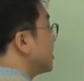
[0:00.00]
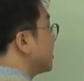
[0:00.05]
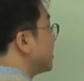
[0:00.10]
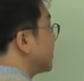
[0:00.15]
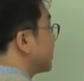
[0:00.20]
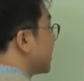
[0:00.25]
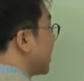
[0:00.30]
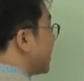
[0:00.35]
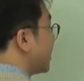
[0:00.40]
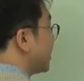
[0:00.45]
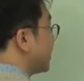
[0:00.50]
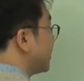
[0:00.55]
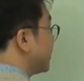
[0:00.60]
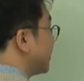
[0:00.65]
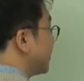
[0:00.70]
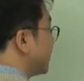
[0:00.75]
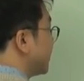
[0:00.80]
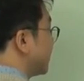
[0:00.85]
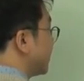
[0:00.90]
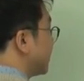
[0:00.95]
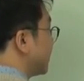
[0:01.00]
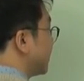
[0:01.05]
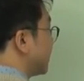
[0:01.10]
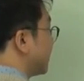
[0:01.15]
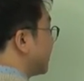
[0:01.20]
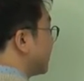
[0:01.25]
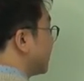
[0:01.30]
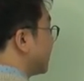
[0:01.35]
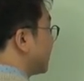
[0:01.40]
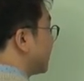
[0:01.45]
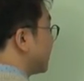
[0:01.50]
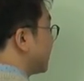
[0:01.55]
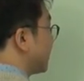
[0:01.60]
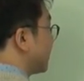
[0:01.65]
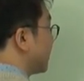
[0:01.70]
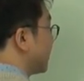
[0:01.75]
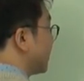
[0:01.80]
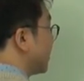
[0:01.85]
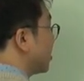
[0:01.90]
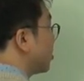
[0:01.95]
살을,
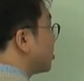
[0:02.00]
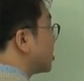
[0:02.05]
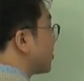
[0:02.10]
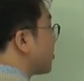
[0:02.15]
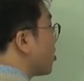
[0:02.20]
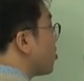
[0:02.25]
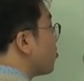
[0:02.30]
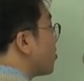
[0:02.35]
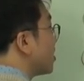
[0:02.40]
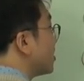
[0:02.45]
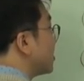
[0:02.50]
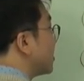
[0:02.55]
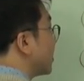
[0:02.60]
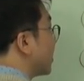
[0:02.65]
이거 이제 평관을